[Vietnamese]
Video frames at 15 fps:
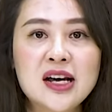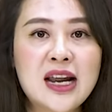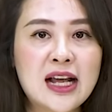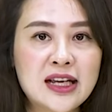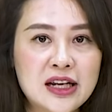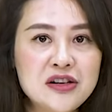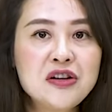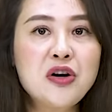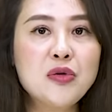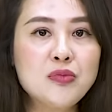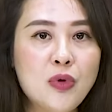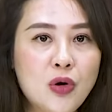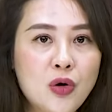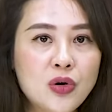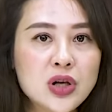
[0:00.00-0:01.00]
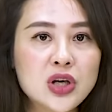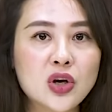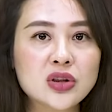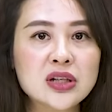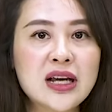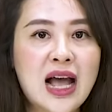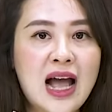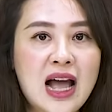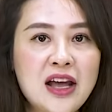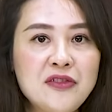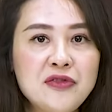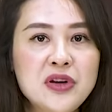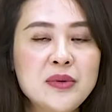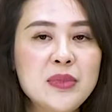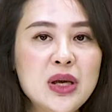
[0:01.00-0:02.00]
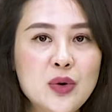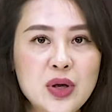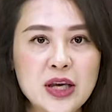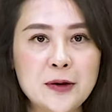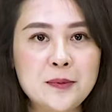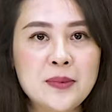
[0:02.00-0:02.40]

Ngân hàng Nhà nước công bố thì có tới 2 phiên bị hủy.